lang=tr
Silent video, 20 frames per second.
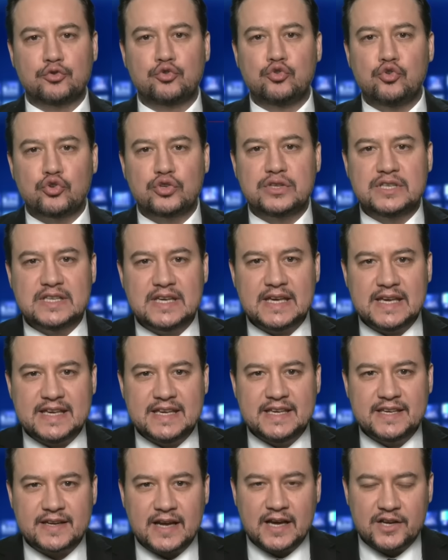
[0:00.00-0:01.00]
Türkiye
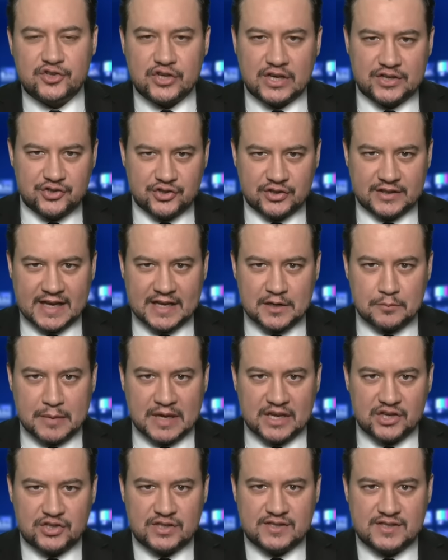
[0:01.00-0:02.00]
İhracatçılar
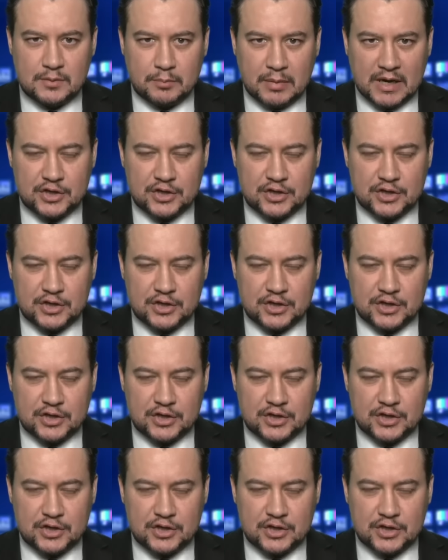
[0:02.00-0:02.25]
Meclisi